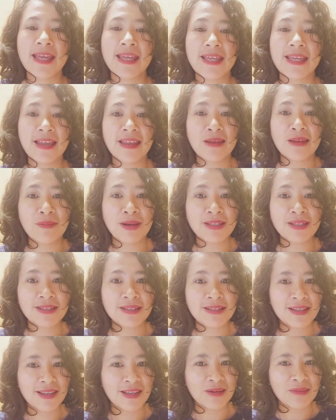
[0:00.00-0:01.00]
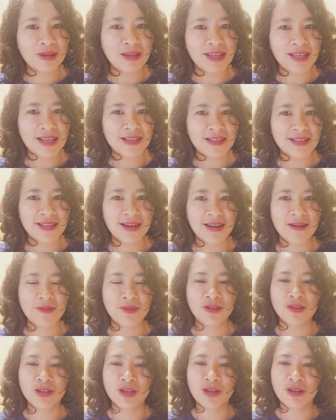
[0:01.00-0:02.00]
y además a seguirme en Instagram
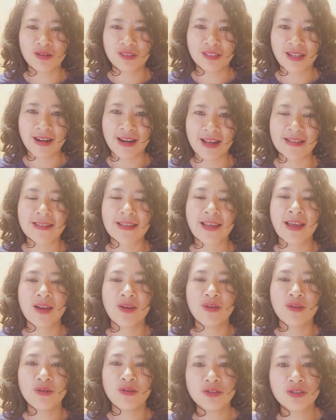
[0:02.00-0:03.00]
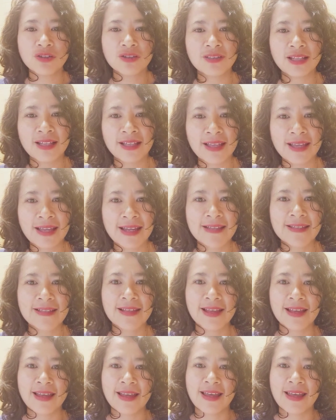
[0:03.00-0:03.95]
donde encontrarás cursos y talleres